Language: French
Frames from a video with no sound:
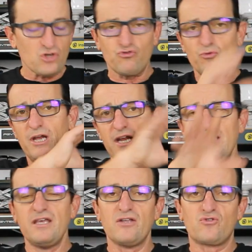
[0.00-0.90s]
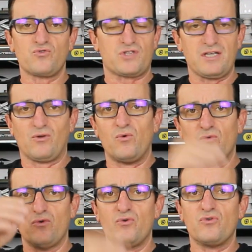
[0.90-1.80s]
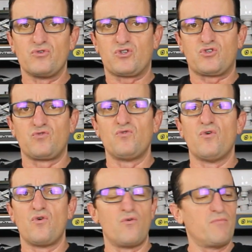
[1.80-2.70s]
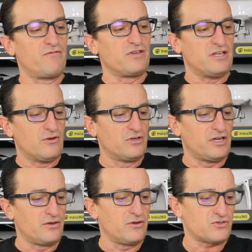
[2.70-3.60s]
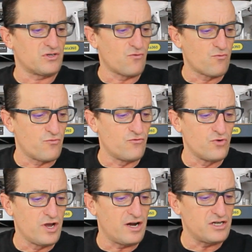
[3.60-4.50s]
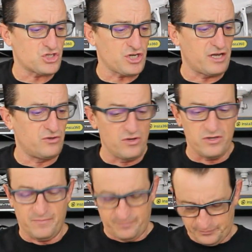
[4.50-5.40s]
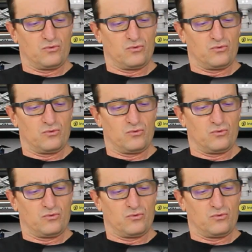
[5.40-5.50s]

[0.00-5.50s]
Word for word: Je vous mets les liens de tous ces drones euh, sous ma vidéo d'ailleurs si vous voulez aller jeter un œil.